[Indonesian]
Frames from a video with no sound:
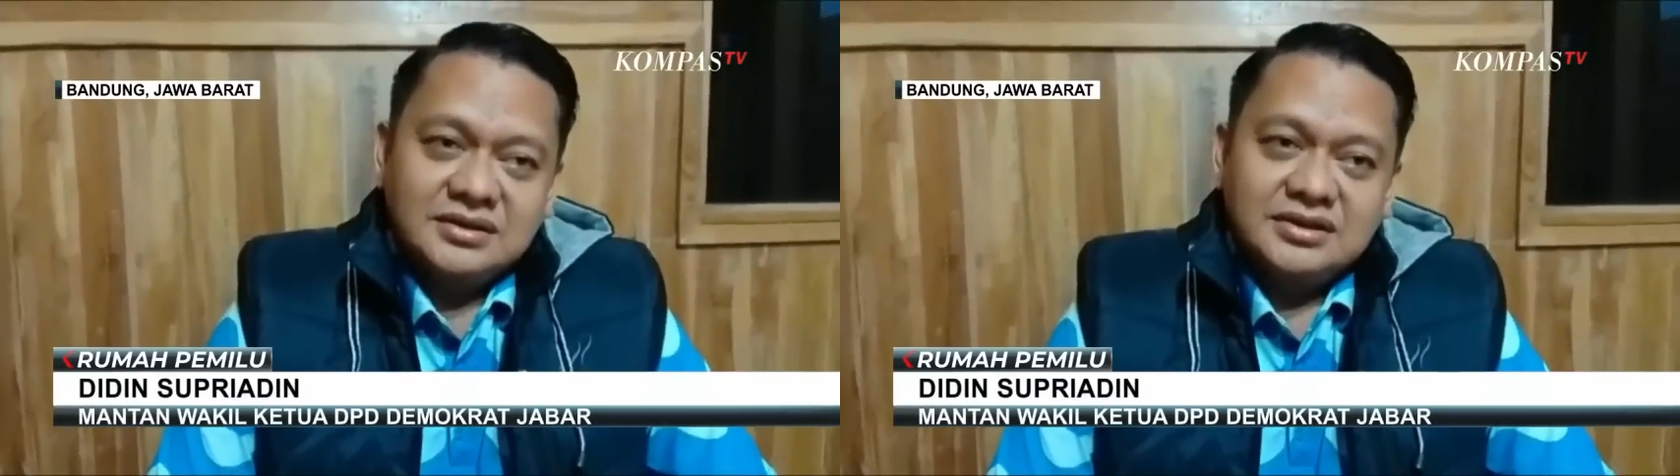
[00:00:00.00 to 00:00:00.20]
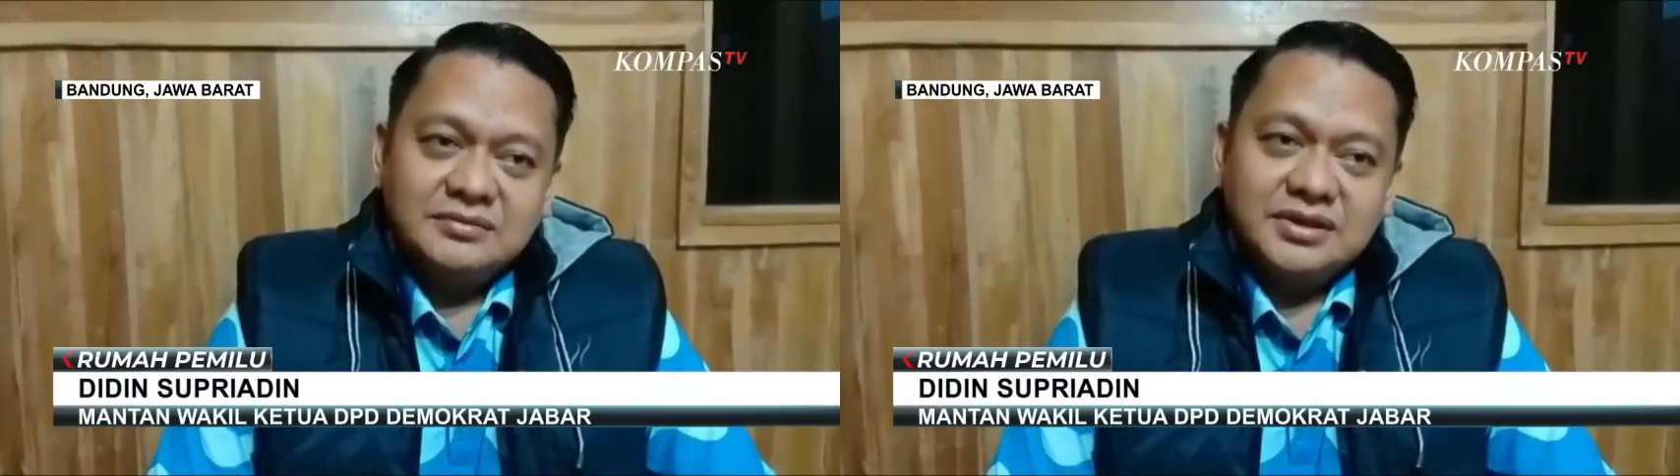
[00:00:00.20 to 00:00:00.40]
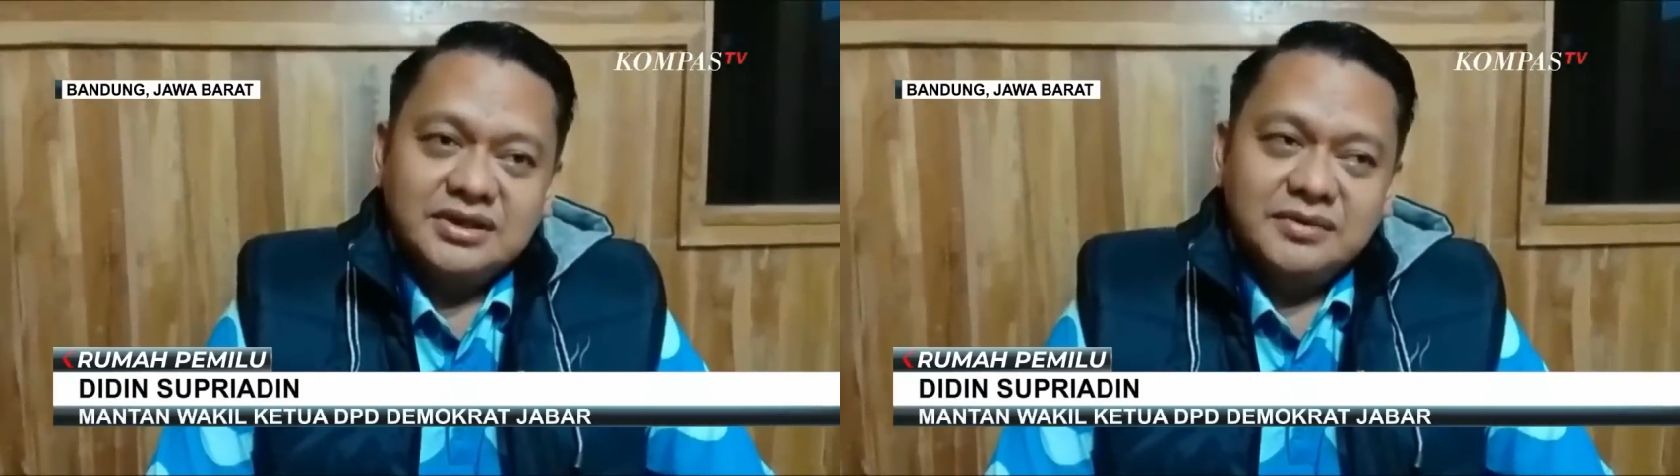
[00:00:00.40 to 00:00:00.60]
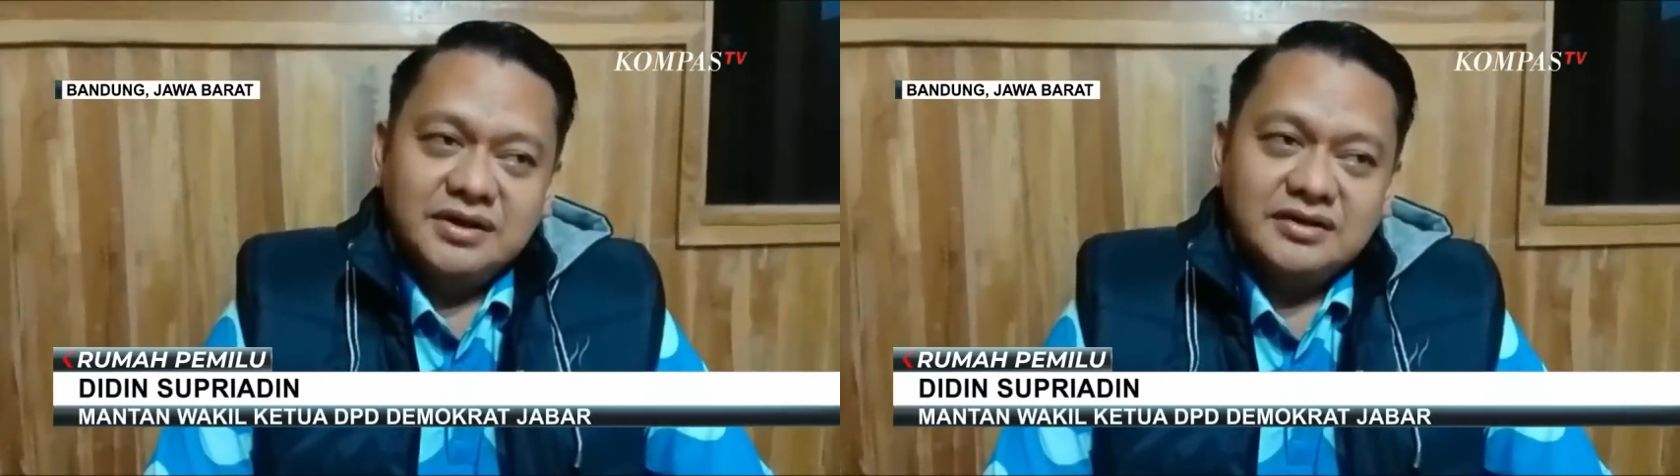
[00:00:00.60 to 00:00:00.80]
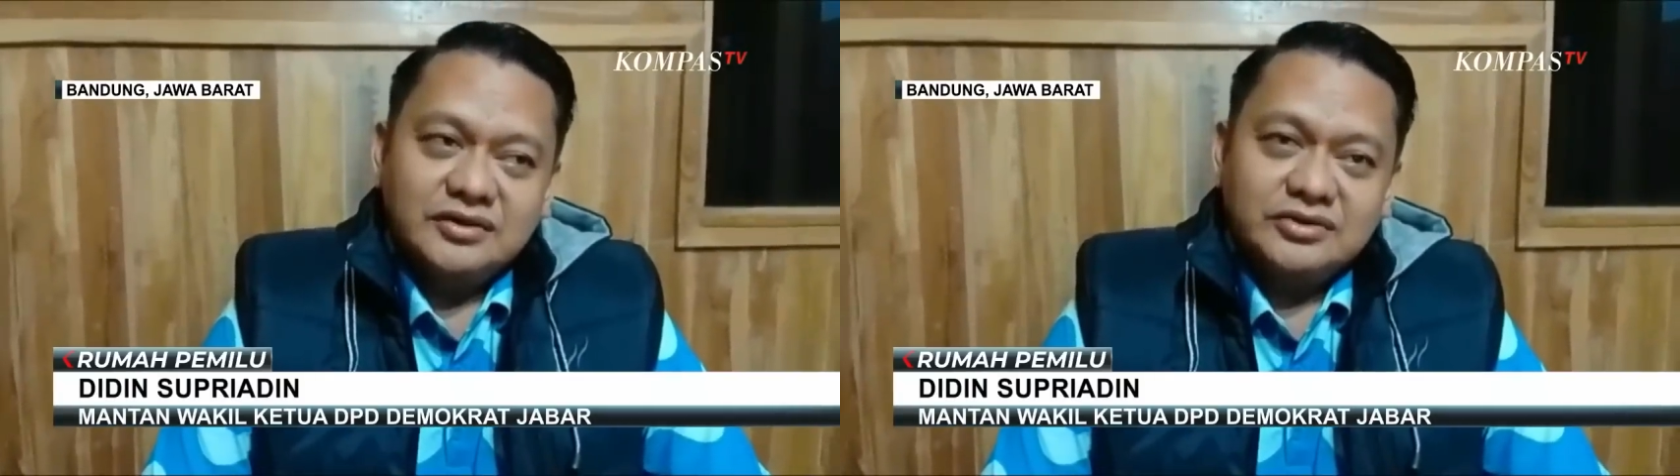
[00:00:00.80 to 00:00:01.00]
tiba-tiba
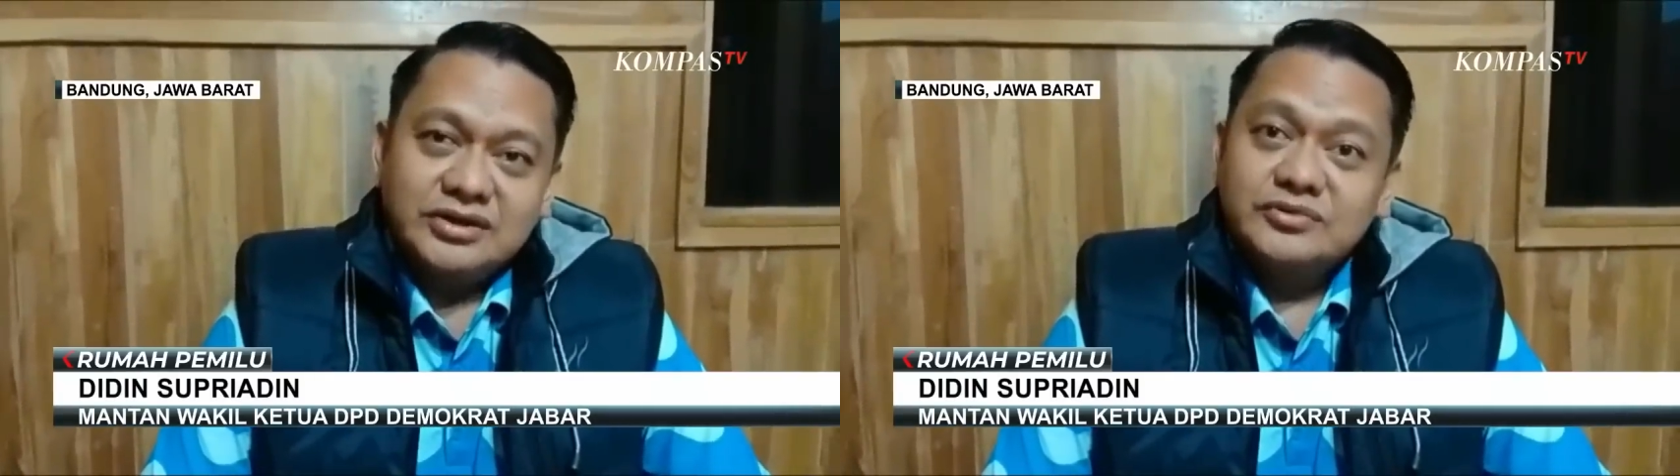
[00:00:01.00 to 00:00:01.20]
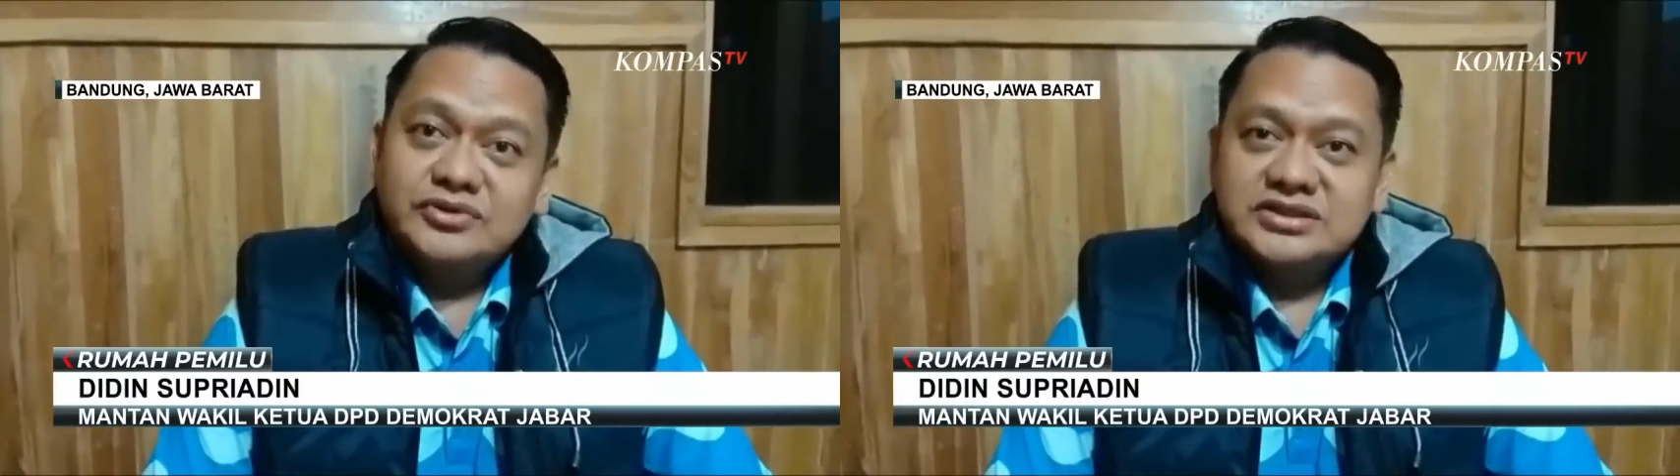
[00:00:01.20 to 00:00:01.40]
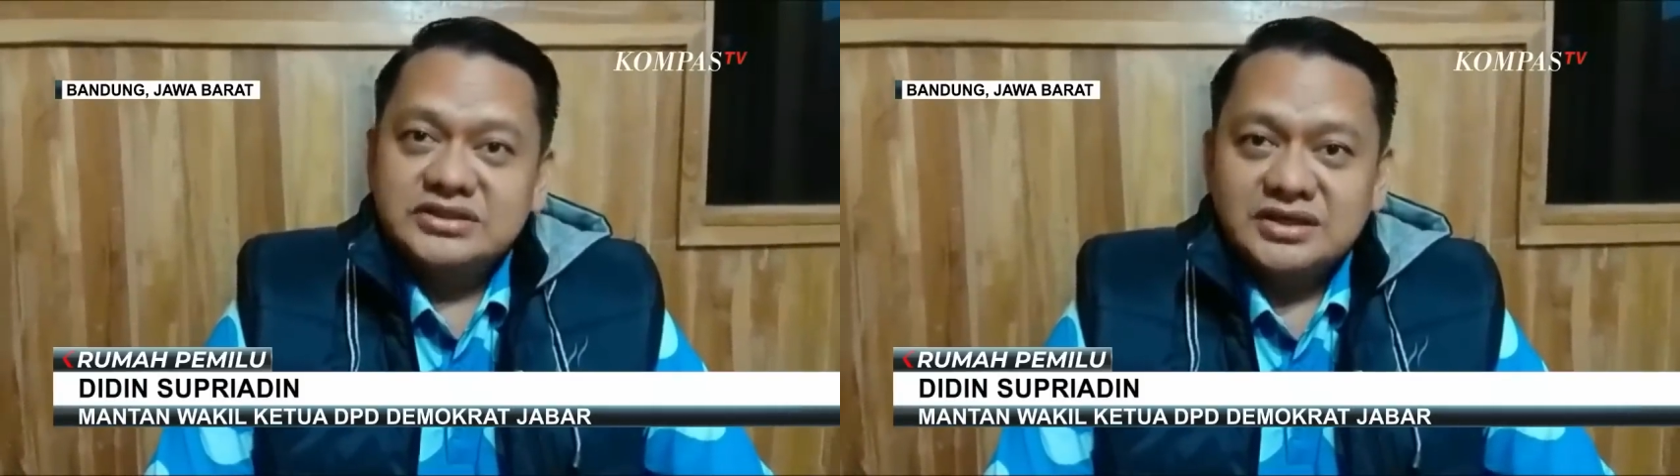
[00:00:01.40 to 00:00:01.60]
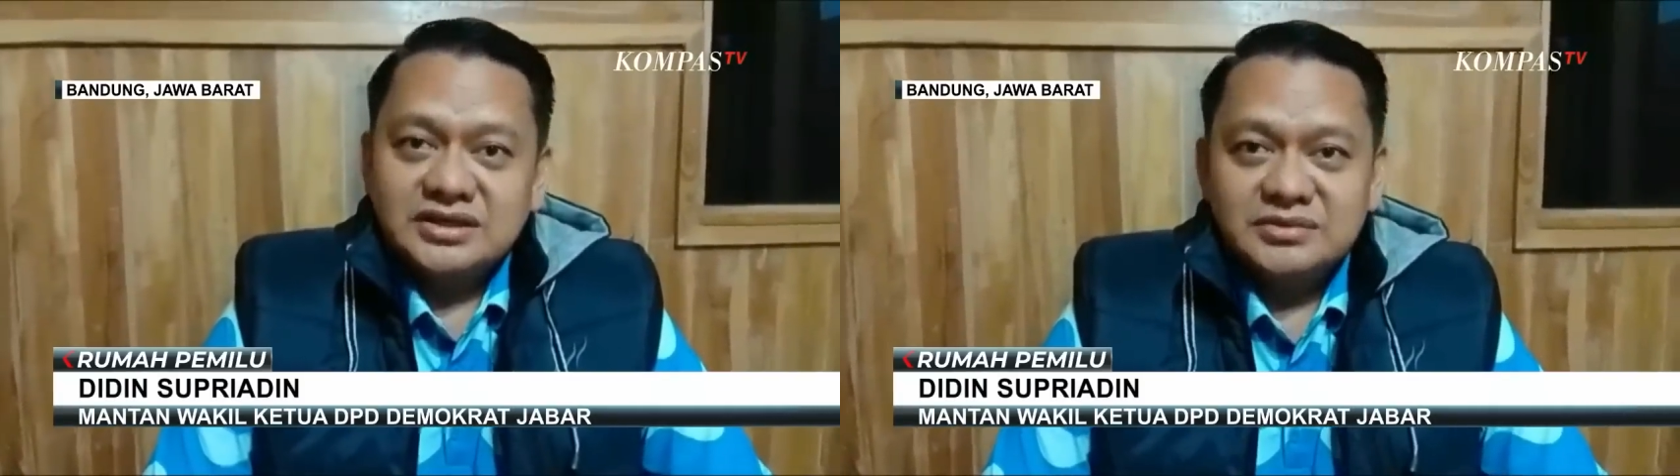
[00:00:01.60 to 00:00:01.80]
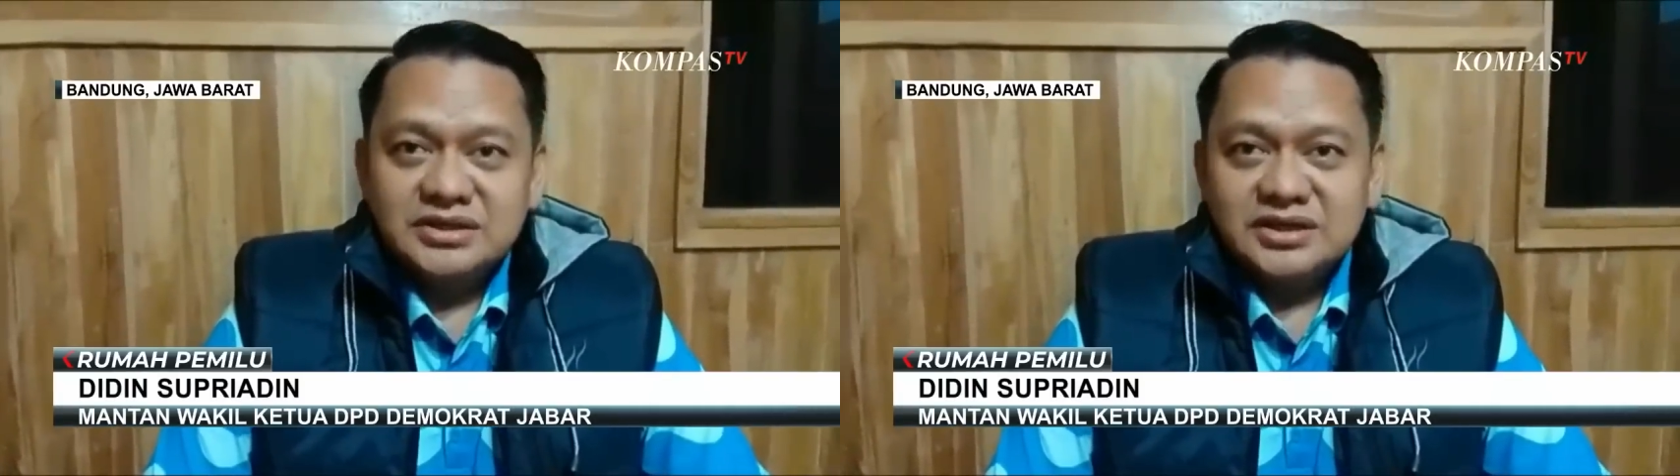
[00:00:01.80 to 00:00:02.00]
ada kontribusi yang
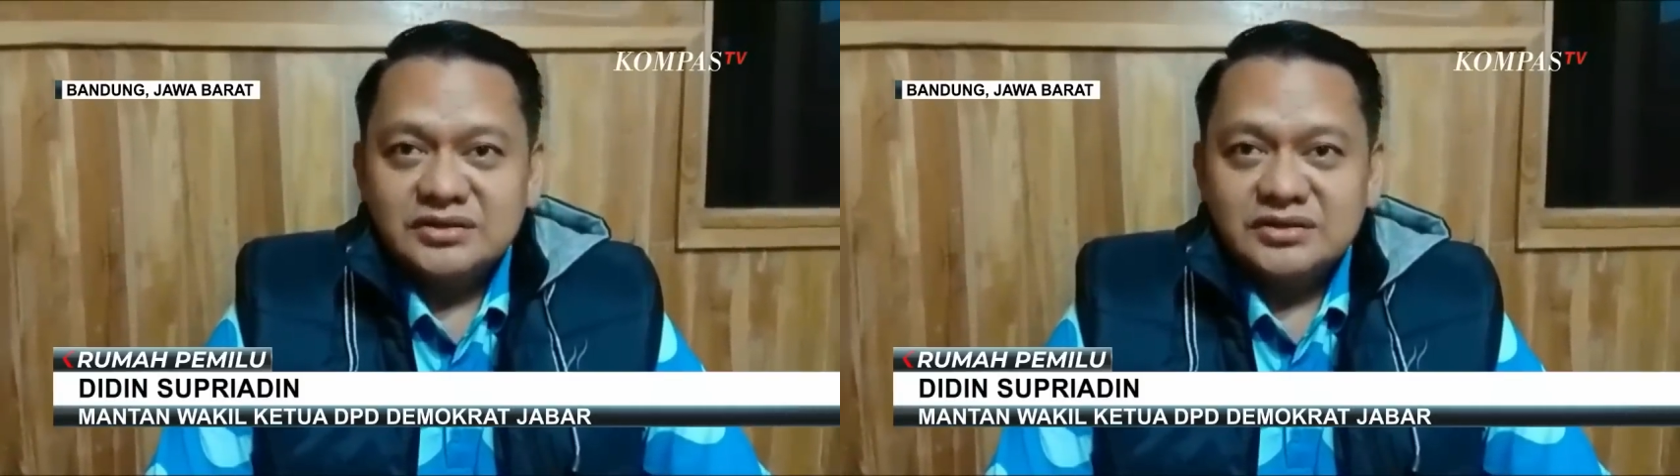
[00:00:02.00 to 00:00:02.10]
diminta